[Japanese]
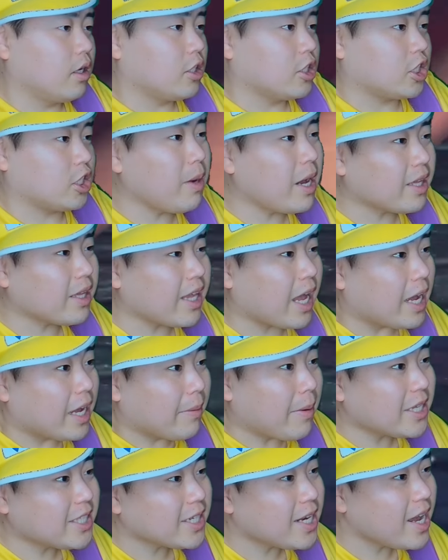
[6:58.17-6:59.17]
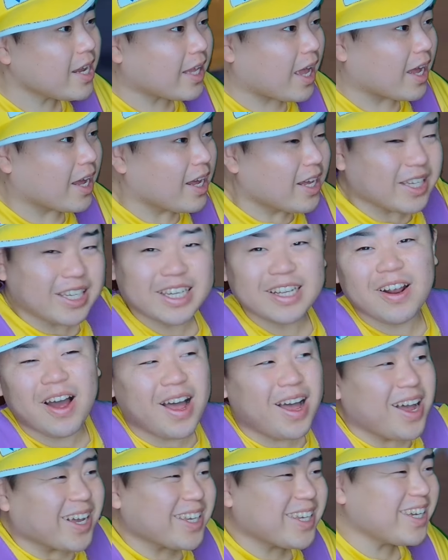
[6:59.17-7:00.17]
しまった間違えた昨日、
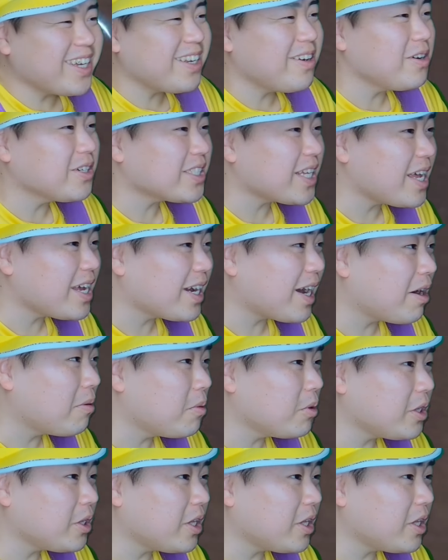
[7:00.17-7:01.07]
昨日さんが表